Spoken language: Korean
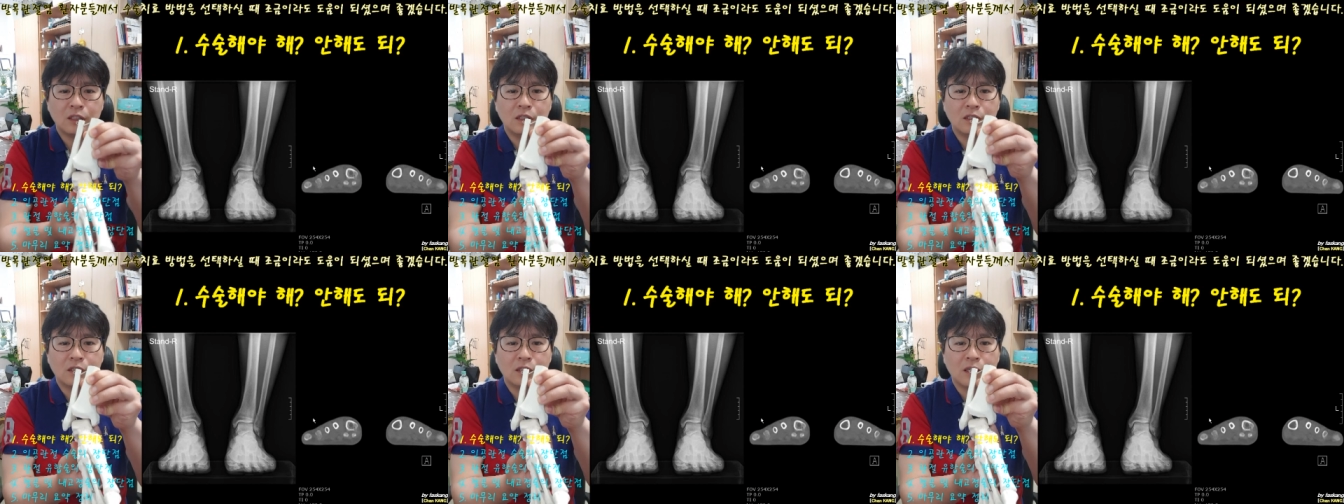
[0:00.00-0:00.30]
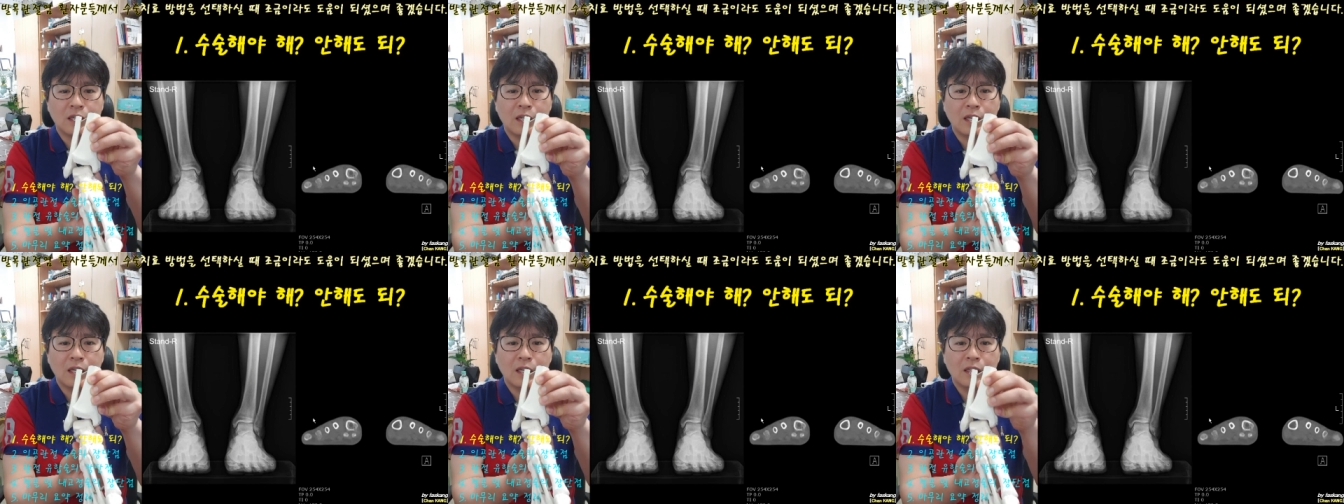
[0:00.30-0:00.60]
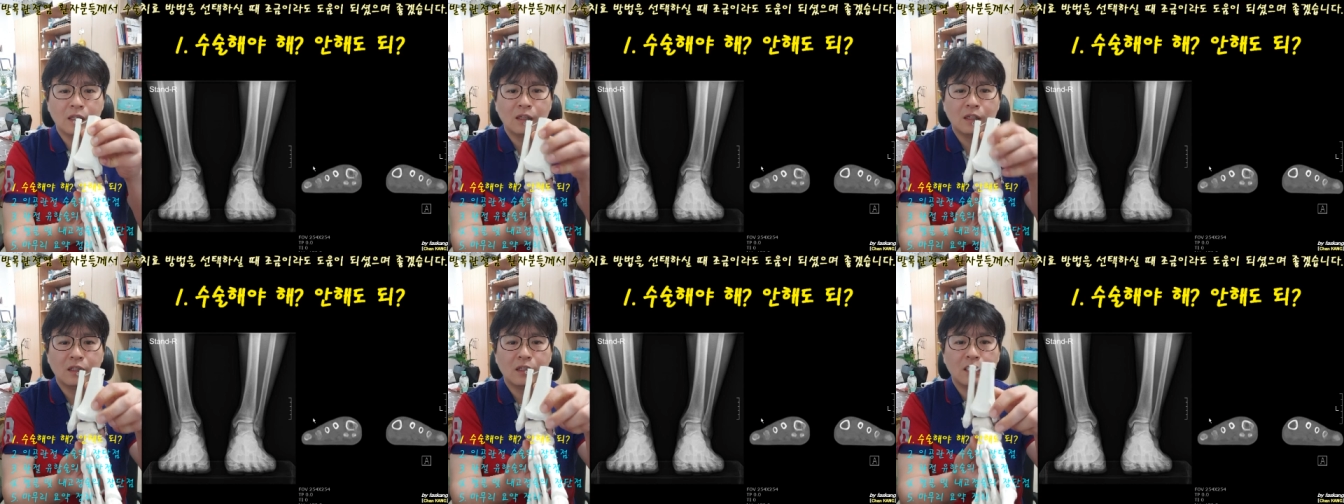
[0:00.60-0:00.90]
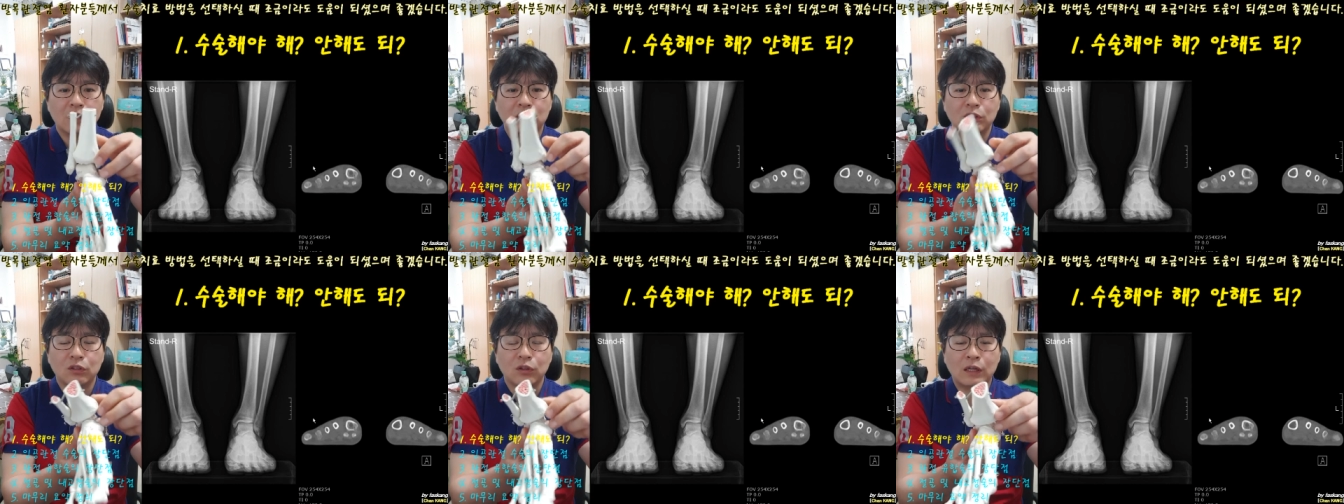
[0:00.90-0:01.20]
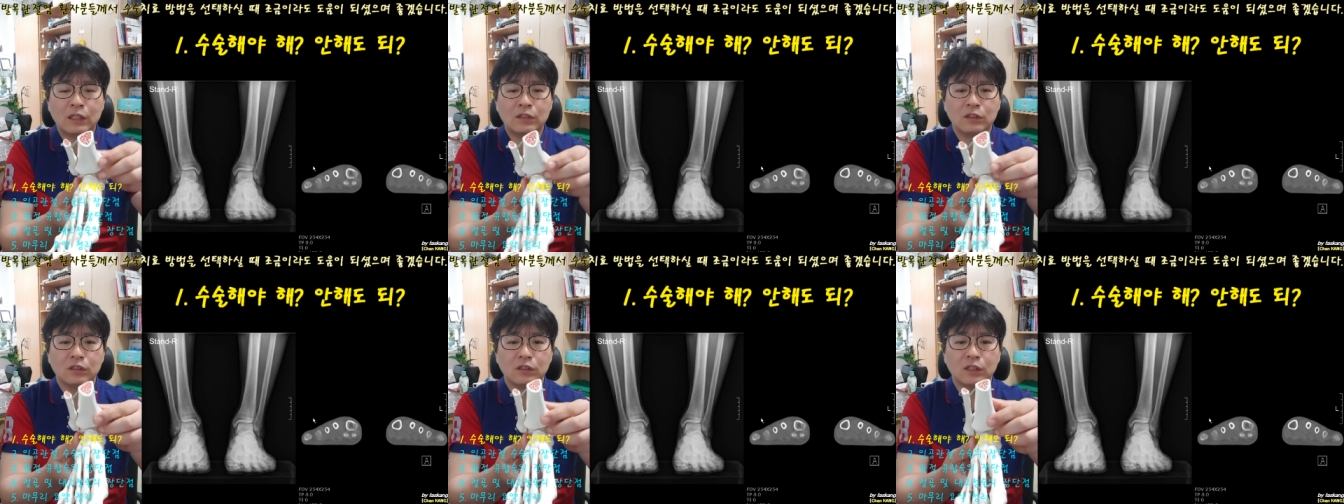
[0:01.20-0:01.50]
이렇게 그래서
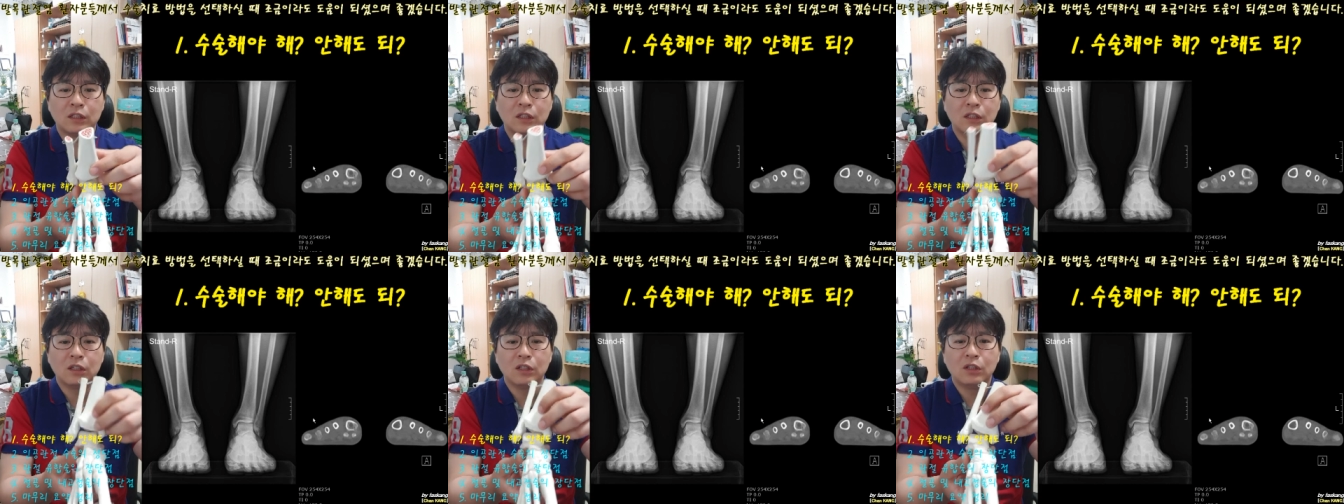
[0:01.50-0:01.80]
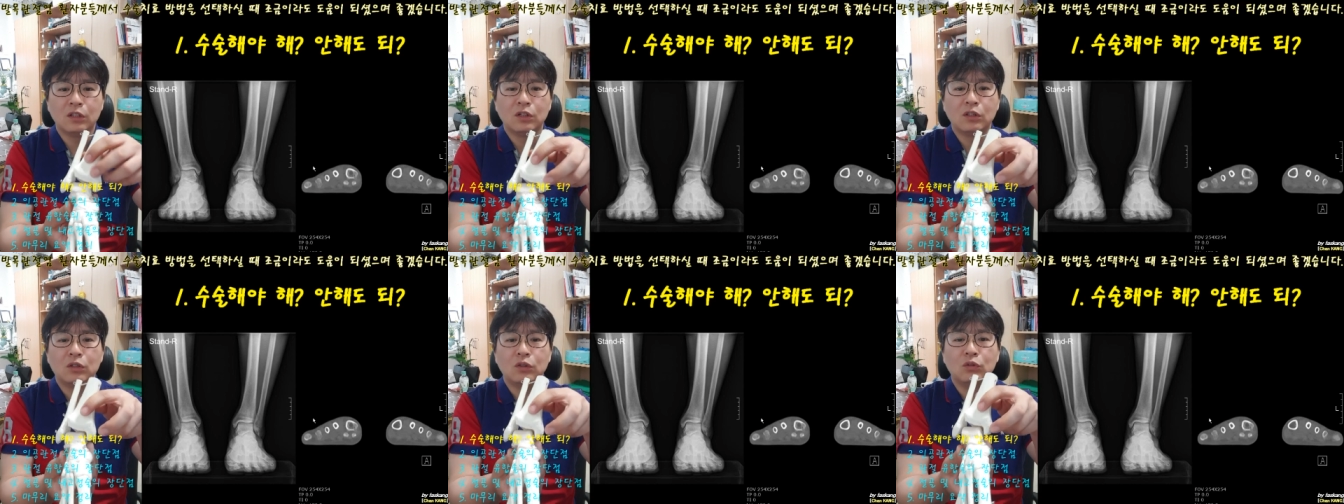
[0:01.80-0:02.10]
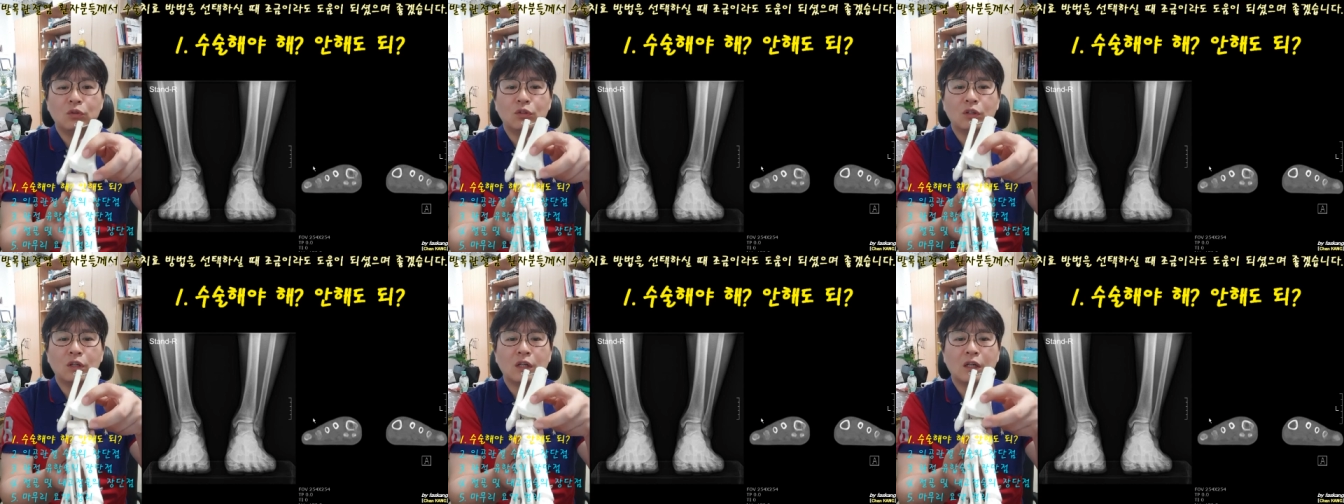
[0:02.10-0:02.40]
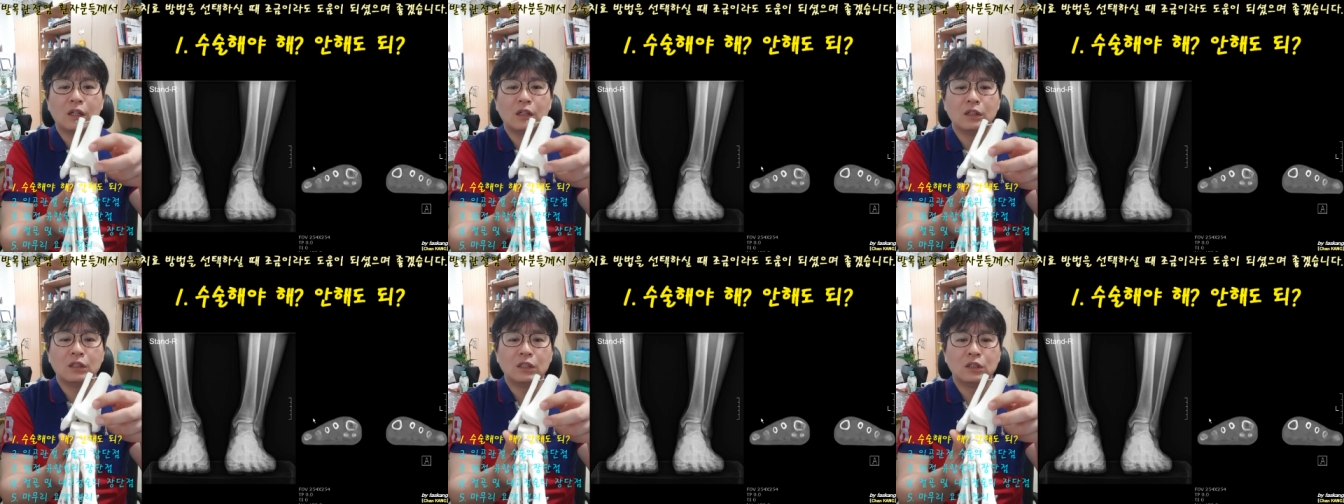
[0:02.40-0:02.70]
관절이 여기가